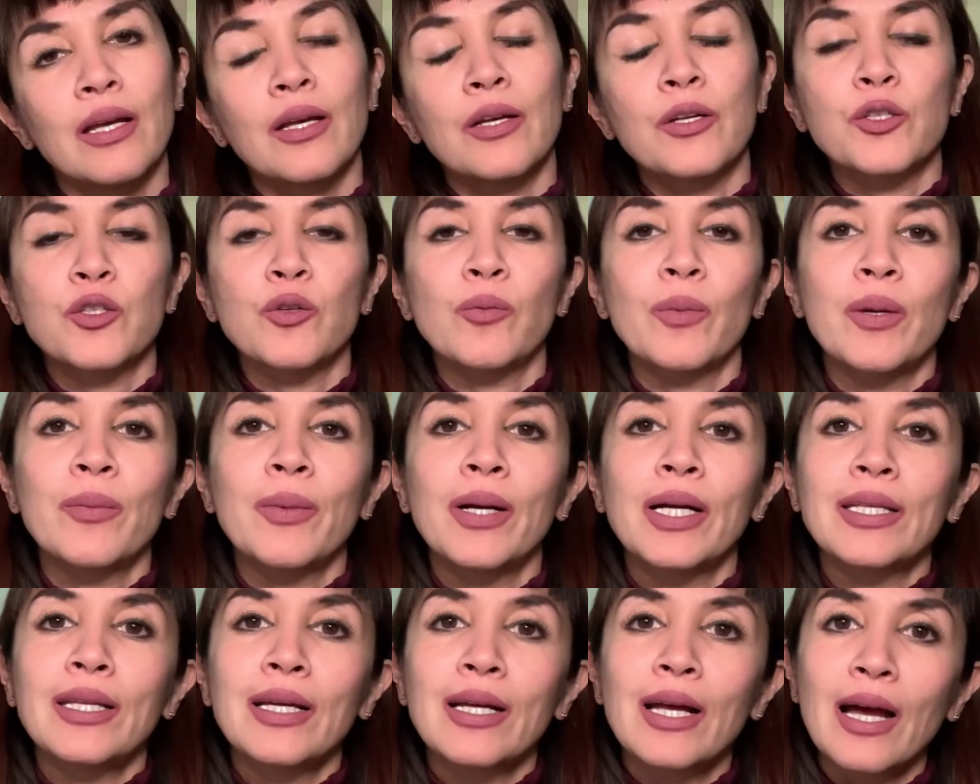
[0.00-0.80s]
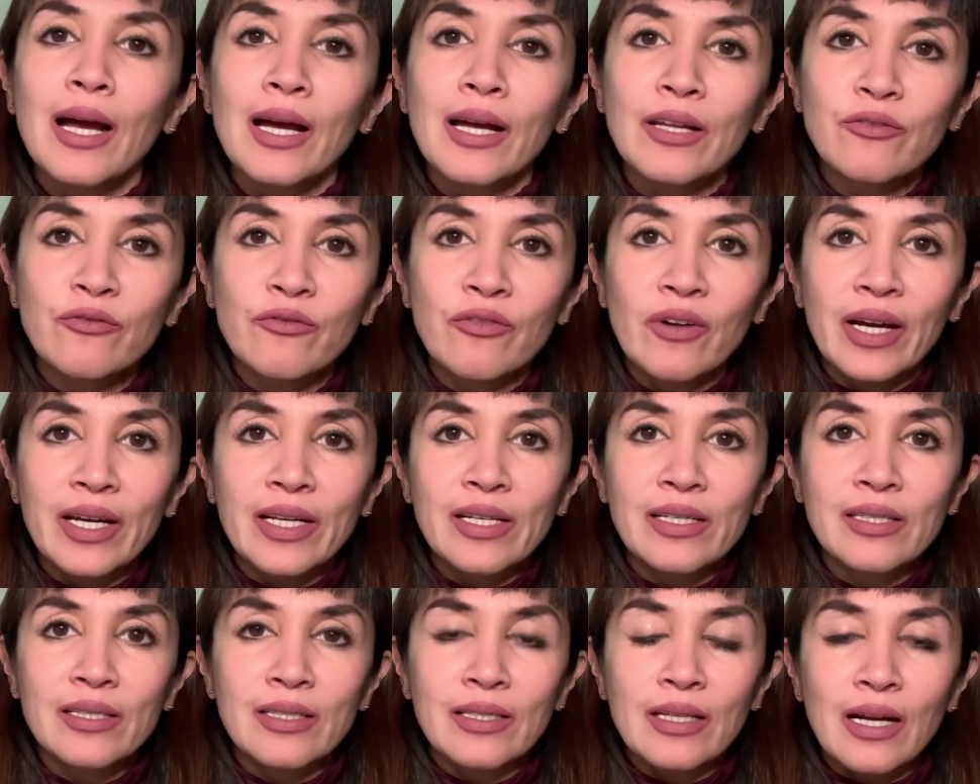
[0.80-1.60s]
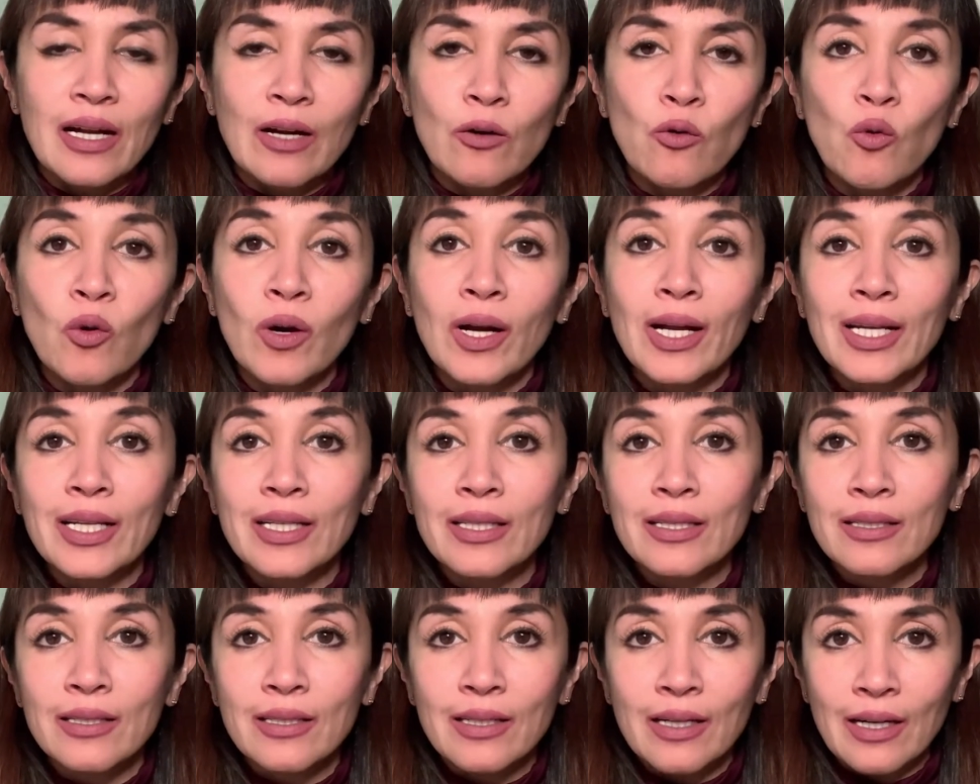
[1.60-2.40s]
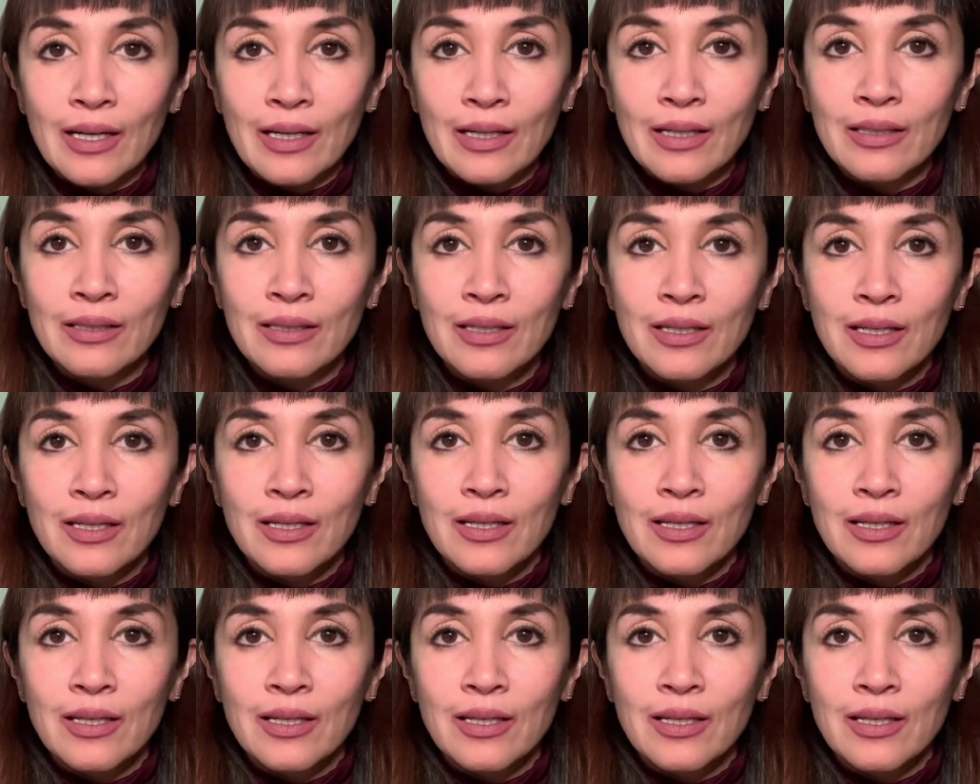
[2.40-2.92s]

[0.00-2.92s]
So may mga nag a advise na kung galit ka,